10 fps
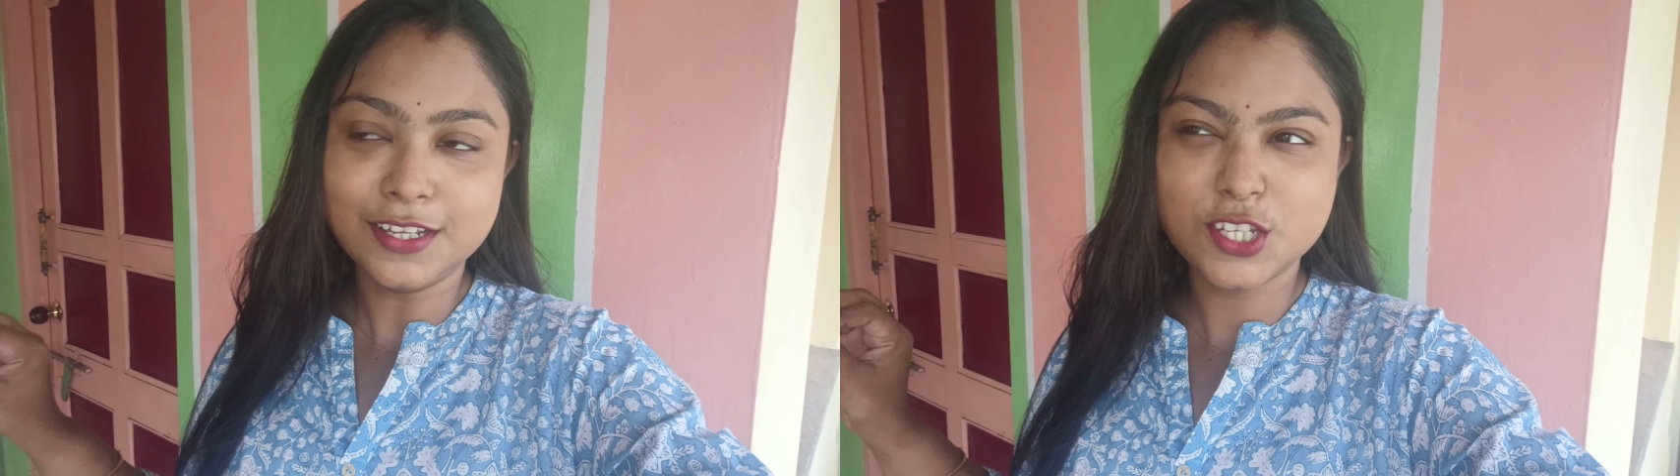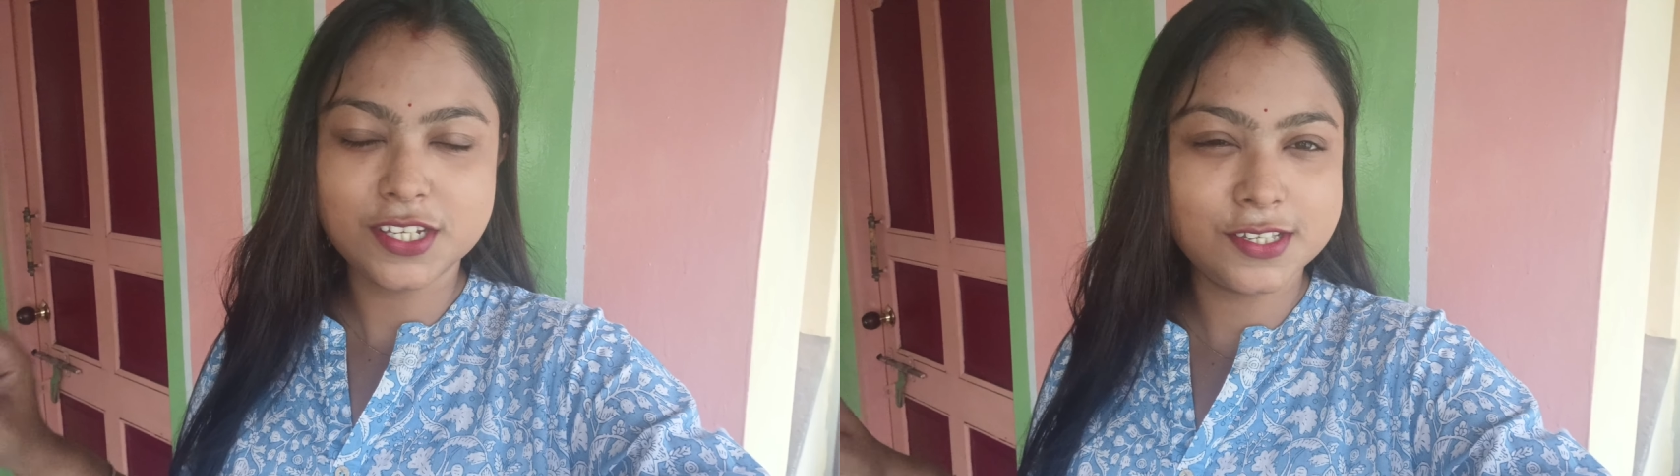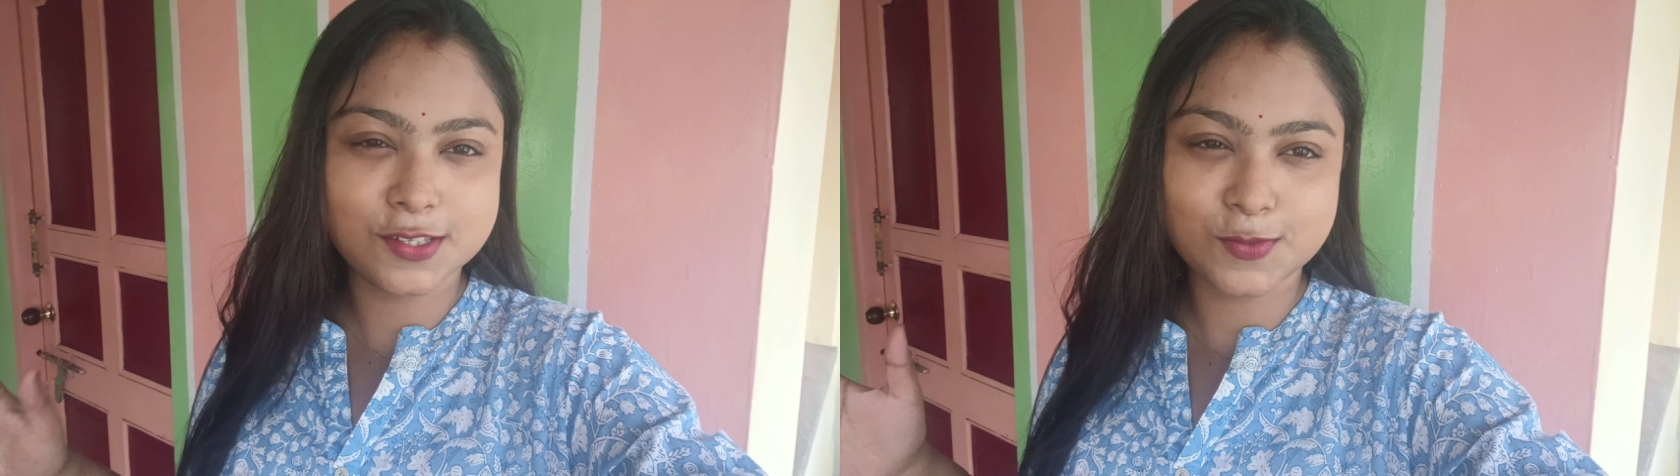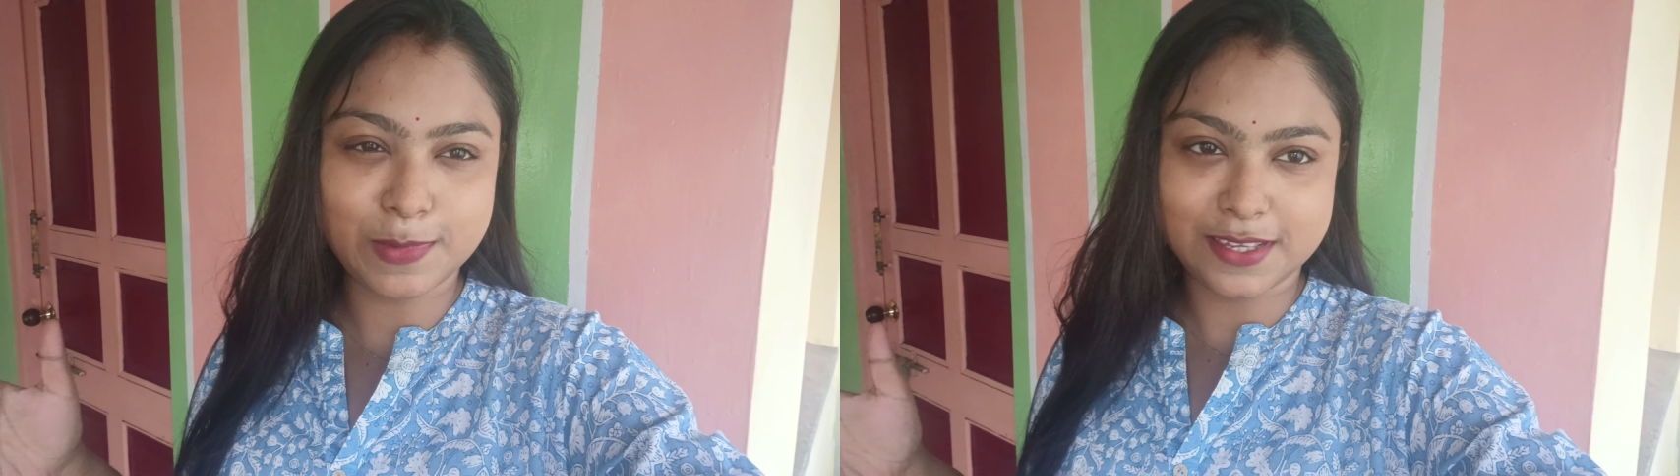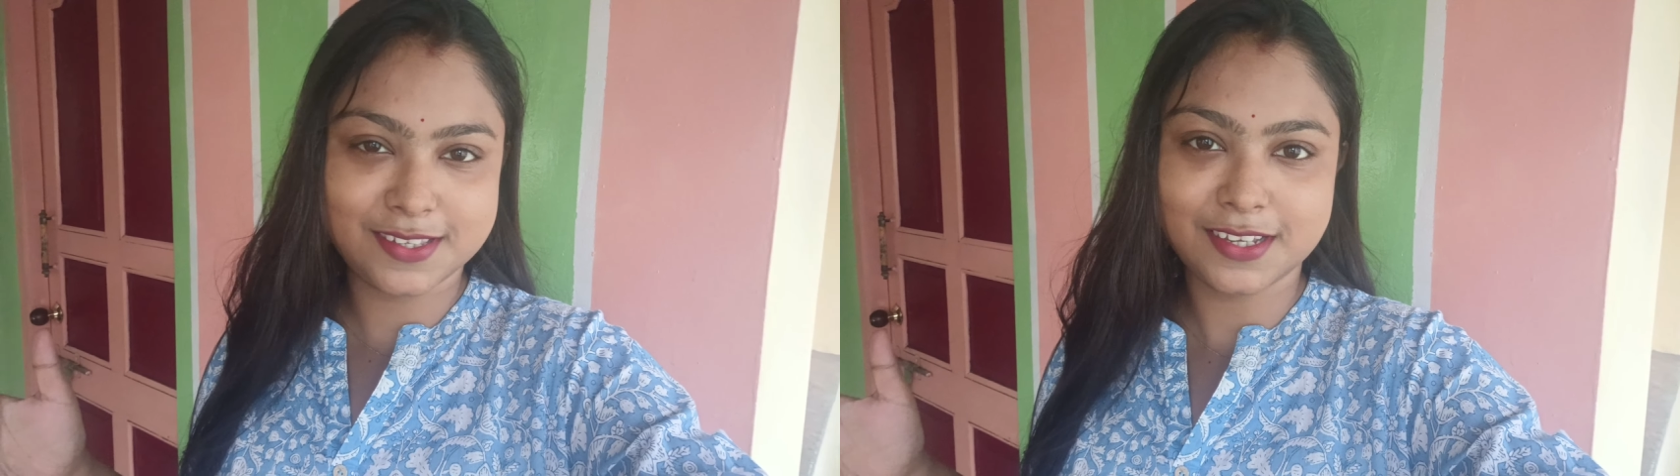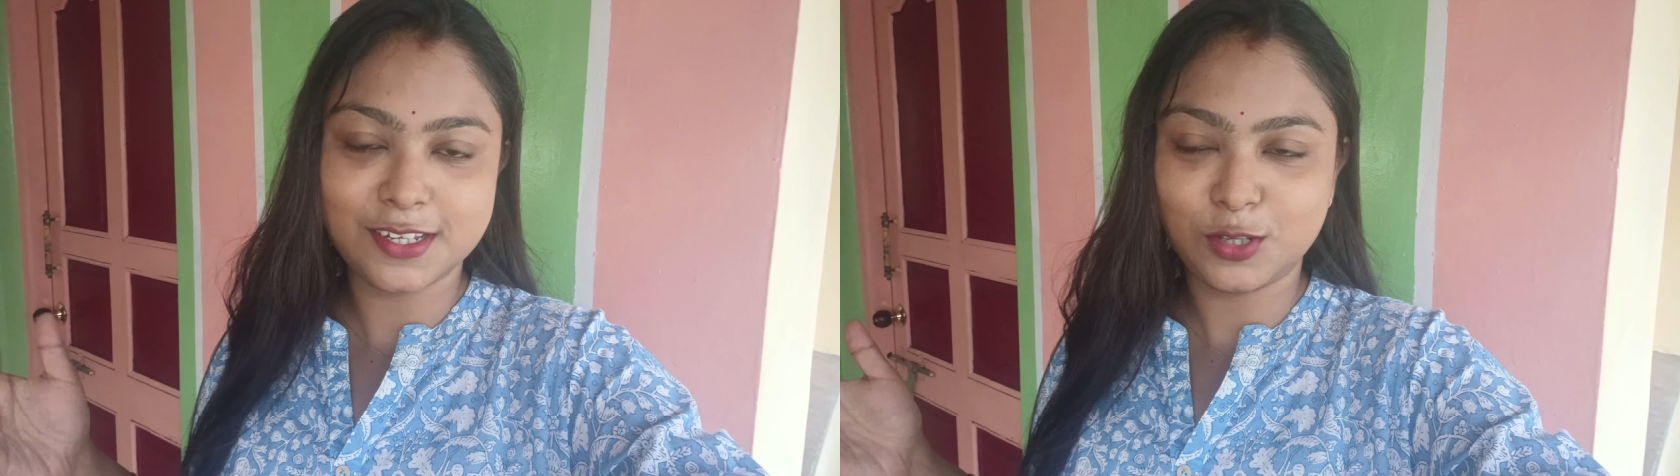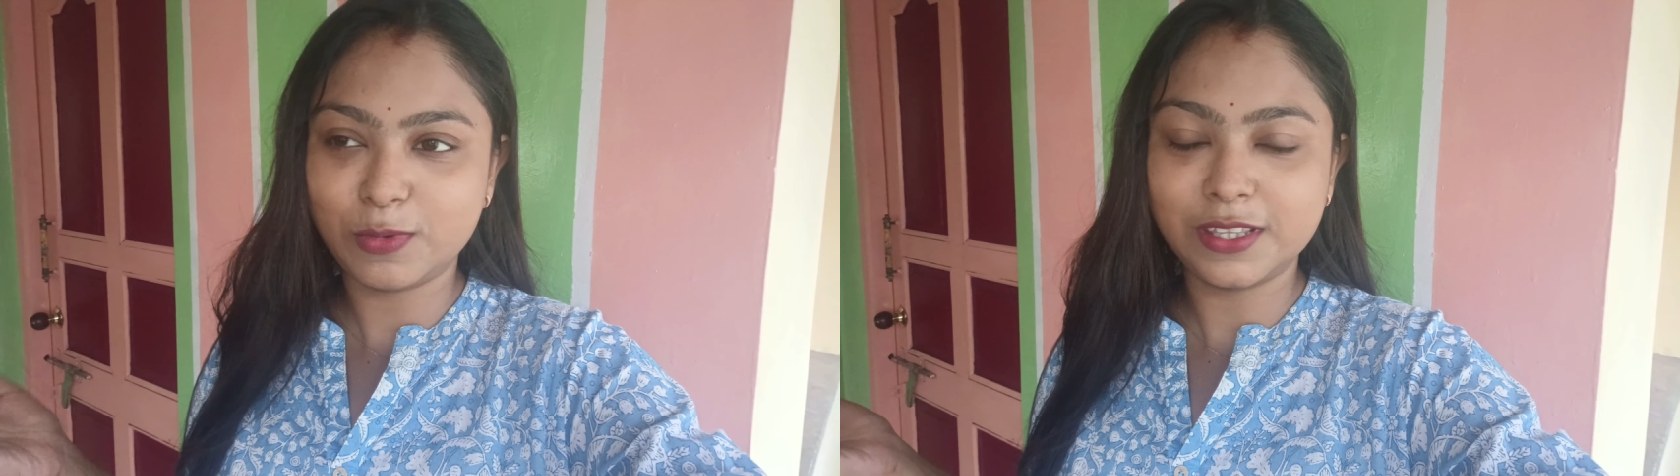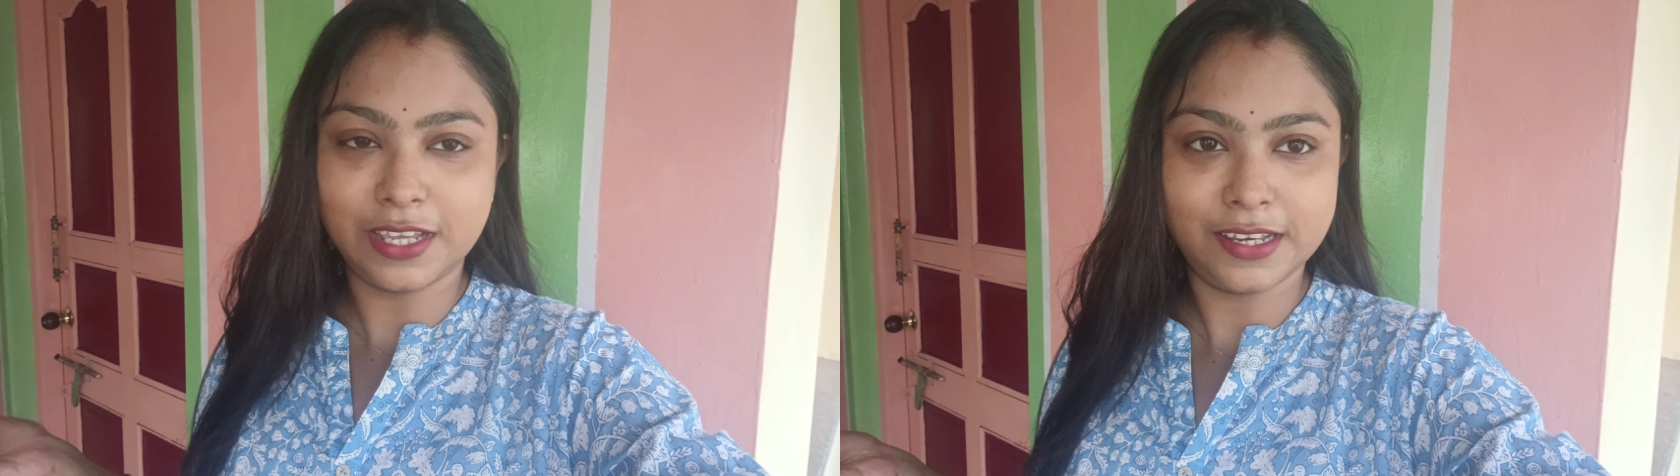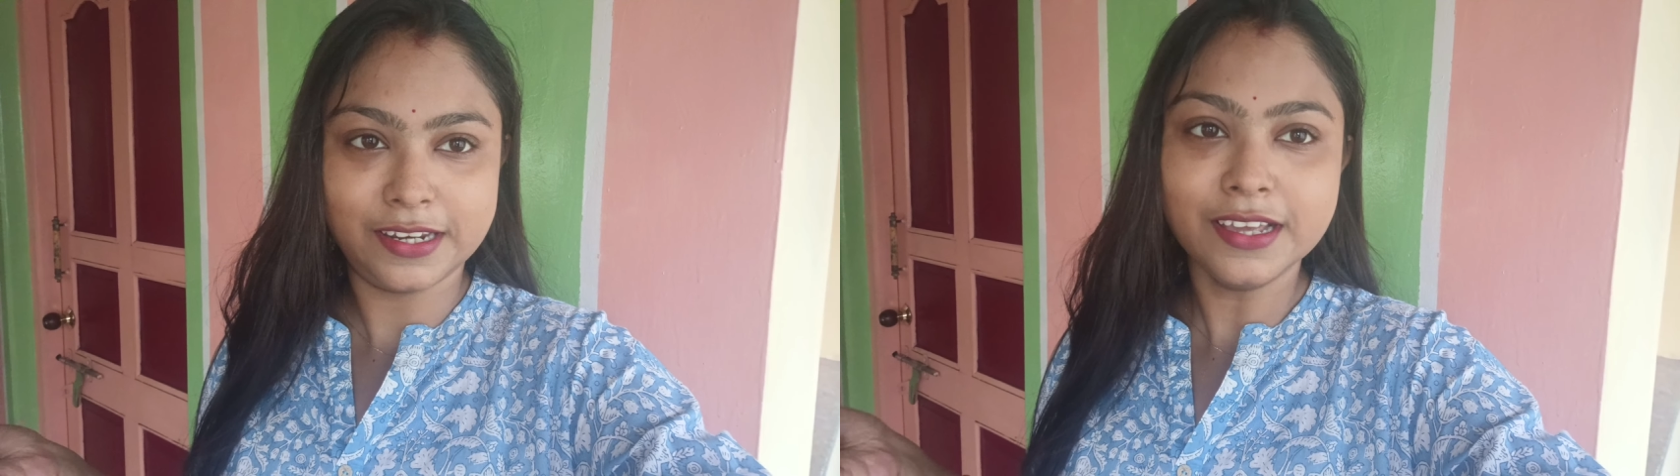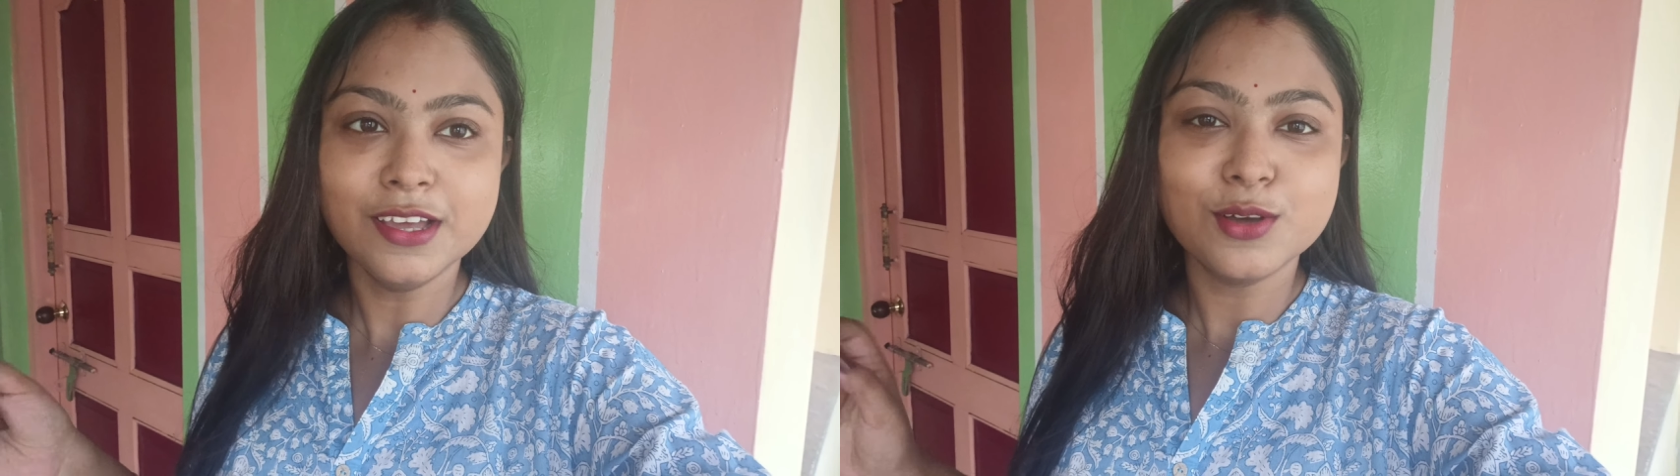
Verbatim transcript: চিজ পাস্তা যেটা তোমরা দেখলে